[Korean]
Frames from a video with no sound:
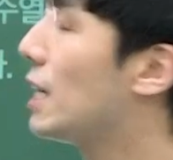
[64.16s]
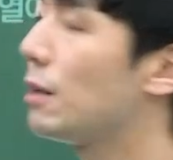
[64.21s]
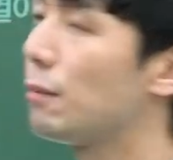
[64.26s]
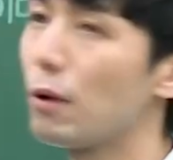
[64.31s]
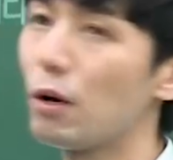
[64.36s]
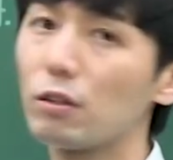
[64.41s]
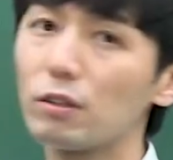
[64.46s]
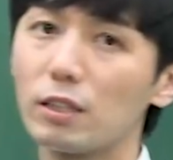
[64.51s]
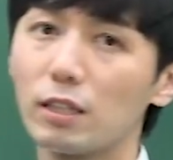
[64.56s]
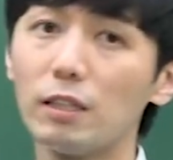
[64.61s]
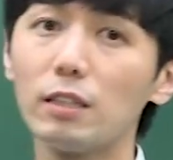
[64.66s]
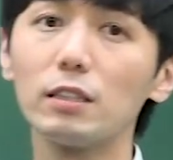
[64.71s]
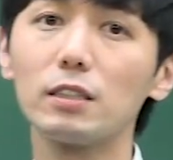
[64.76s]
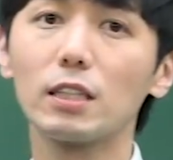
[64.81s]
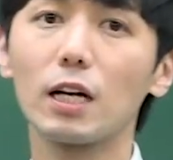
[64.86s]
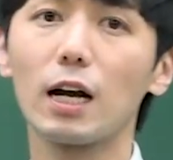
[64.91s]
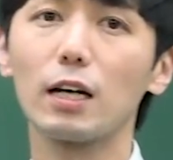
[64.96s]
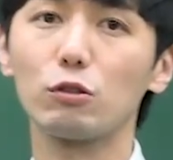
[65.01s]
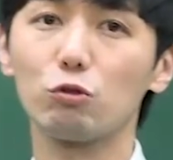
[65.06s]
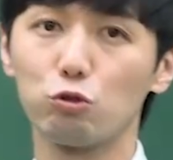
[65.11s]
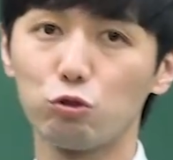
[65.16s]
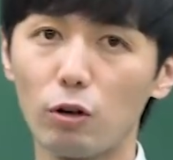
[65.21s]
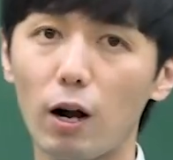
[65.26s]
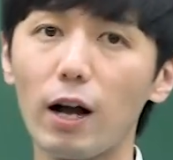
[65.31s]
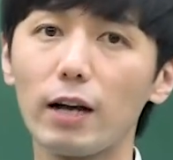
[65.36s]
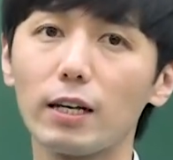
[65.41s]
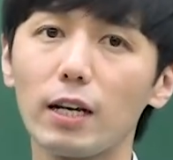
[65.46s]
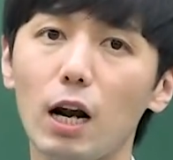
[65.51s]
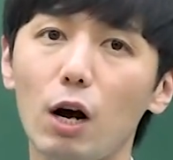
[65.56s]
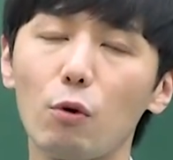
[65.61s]
일명 등차
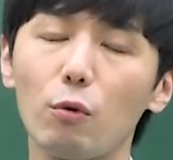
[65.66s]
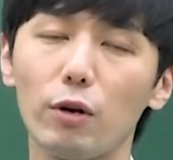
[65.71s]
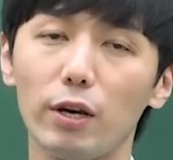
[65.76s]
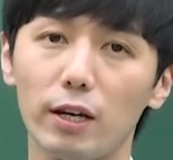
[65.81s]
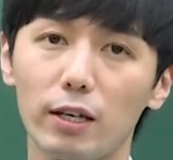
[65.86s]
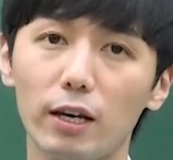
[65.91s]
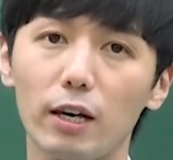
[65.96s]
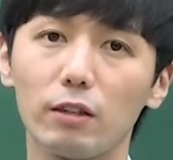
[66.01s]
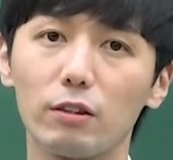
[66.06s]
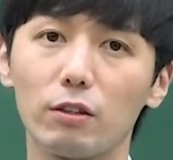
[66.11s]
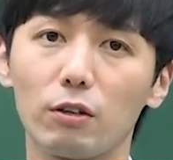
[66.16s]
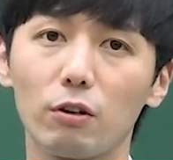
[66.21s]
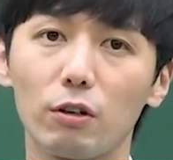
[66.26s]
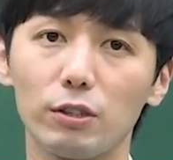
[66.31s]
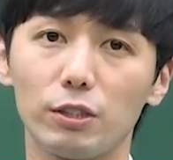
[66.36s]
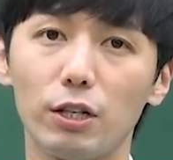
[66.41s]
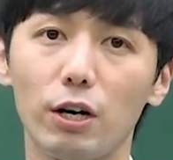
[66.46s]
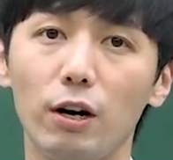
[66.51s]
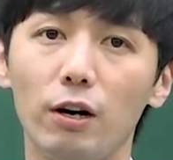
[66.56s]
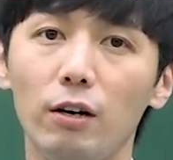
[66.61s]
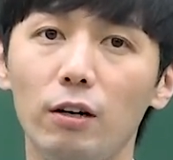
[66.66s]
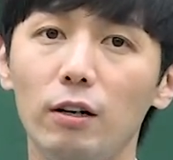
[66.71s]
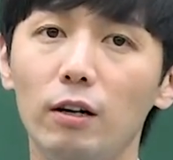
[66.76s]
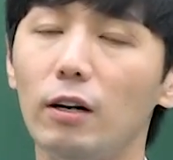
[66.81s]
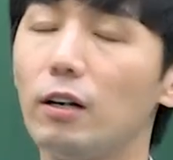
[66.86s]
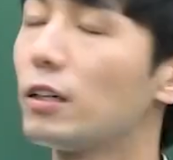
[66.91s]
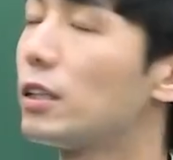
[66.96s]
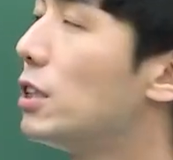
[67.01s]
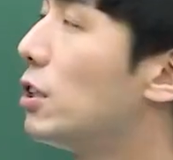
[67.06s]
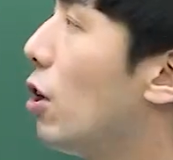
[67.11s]
중앙이라고 얘기했던 거죠.
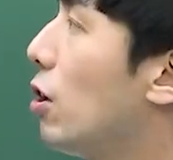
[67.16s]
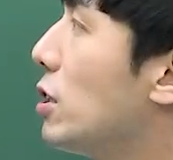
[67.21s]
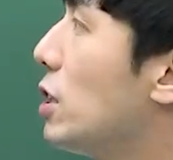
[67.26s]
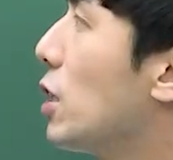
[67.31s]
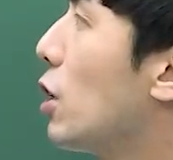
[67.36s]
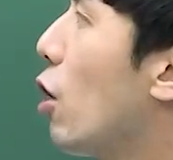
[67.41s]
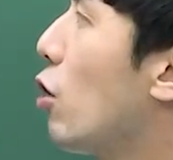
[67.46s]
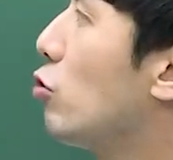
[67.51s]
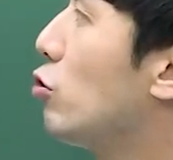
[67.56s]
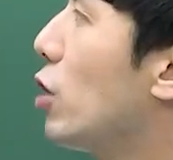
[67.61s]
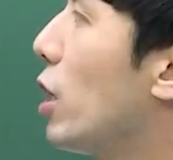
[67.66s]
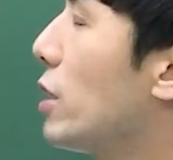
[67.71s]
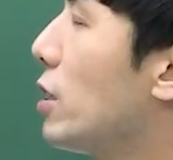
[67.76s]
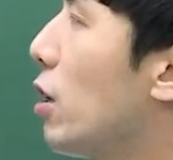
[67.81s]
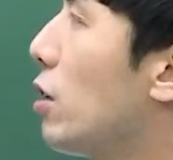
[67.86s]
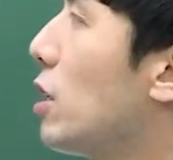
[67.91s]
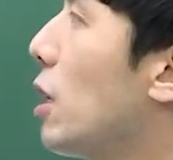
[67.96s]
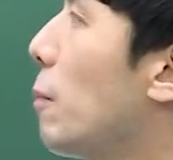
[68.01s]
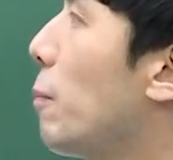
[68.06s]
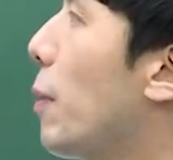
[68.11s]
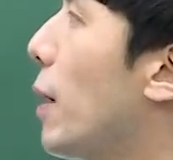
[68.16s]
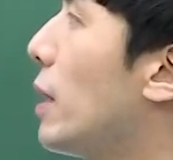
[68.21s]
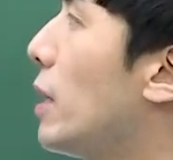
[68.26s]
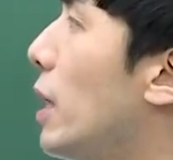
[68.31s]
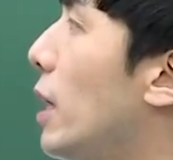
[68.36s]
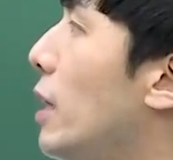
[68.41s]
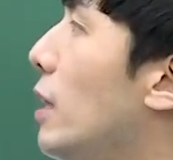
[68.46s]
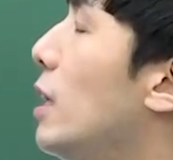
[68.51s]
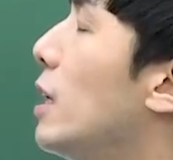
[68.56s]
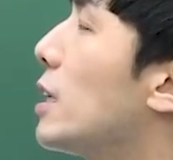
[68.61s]
그것이 결국엔
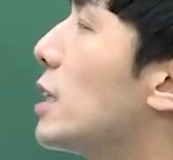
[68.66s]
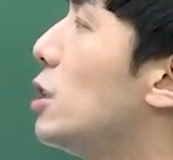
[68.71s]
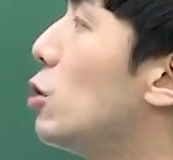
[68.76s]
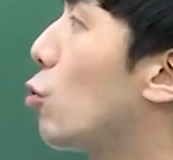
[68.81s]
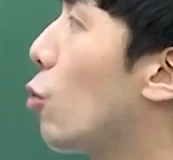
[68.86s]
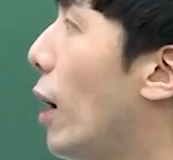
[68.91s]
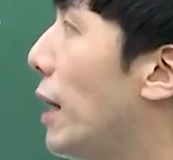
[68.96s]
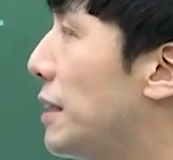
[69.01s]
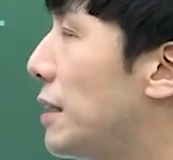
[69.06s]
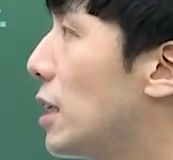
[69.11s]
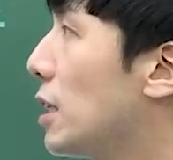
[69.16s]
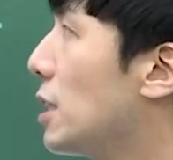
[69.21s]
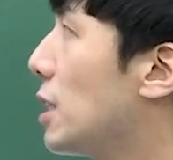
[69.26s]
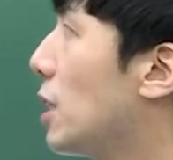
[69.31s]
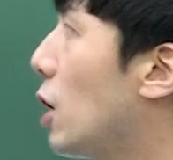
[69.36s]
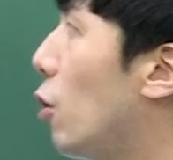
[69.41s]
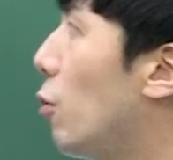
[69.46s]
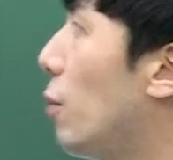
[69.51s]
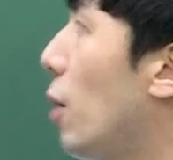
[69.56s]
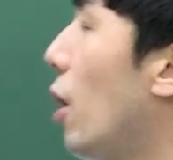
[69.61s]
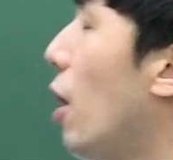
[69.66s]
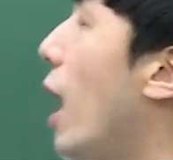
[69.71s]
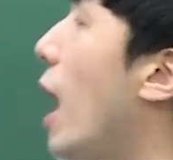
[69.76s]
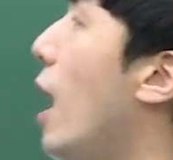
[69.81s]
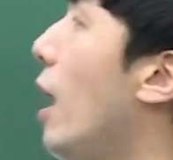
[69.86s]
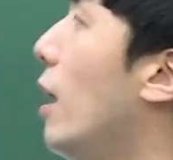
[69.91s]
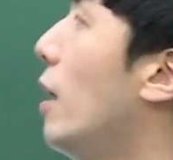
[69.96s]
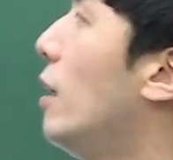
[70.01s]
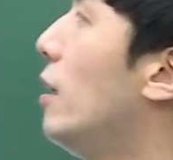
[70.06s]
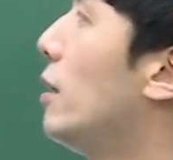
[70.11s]
성립하는 그 관계시 나오며
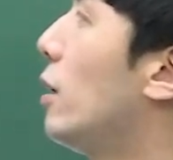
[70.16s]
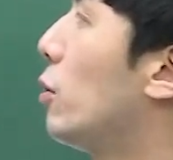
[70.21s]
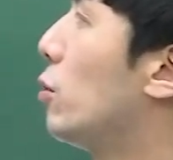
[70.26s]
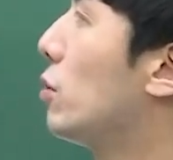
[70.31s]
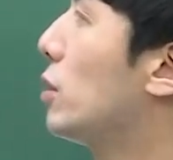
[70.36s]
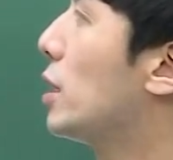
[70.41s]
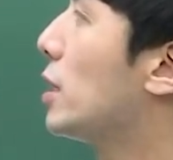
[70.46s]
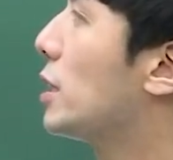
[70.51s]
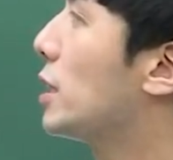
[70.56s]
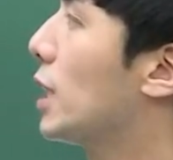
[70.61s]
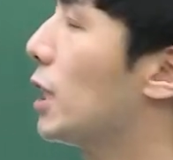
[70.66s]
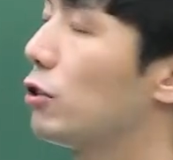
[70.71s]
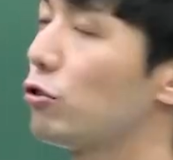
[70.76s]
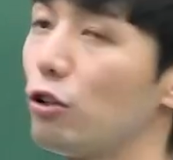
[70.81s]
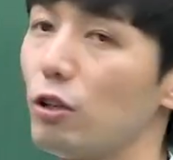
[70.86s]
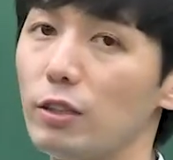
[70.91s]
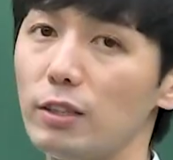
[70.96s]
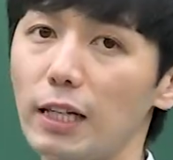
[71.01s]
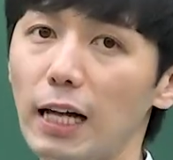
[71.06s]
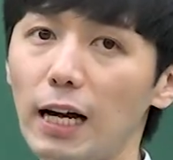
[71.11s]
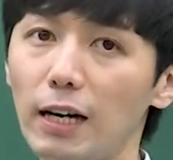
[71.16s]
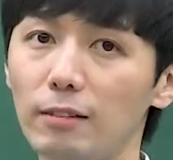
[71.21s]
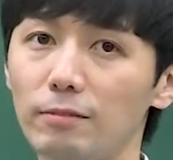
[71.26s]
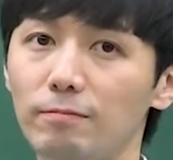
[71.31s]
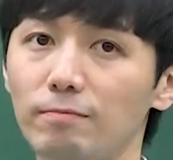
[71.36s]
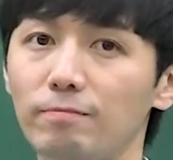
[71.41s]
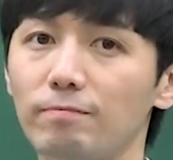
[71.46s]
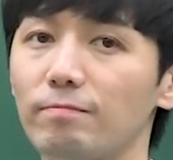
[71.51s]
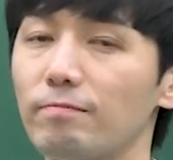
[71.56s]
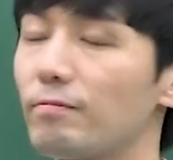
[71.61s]
아, 얘도 등차 수열이다.
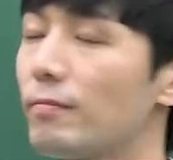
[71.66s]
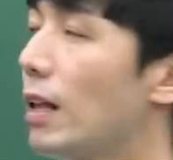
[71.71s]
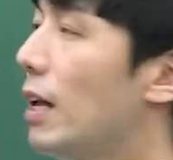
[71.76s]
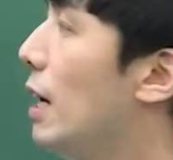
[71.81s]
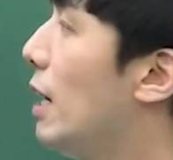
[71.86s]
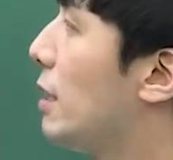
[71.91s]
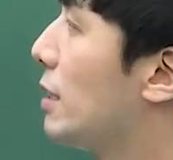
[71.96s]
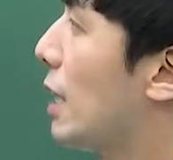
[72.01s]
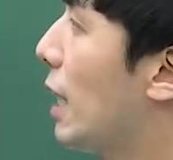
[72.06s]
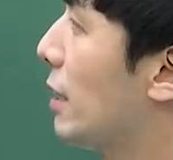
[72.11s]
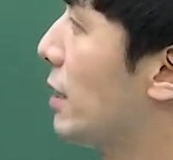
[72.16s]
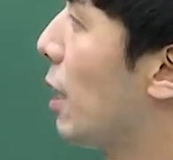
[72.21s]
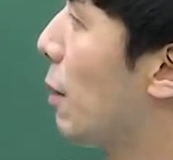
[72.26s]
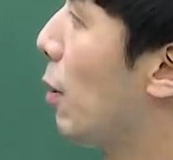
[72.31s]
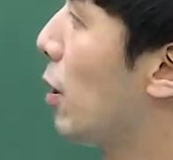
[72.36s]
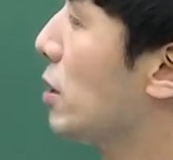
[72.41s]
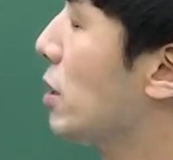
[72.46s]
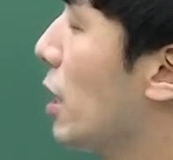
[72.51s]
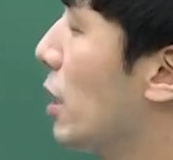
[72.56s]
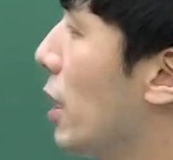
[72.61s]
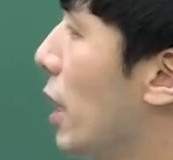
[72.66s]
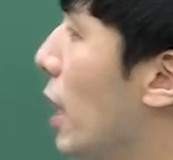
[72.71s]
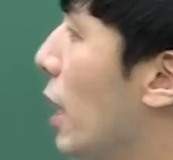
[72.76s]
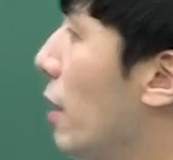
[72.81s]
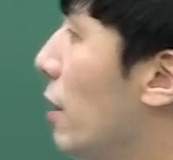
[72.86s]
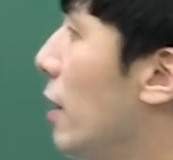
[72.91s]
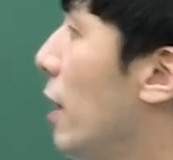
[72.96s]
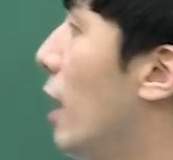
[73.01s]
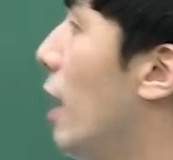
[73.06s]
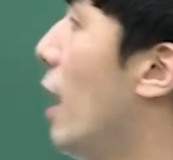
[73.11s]
자, 세 번째는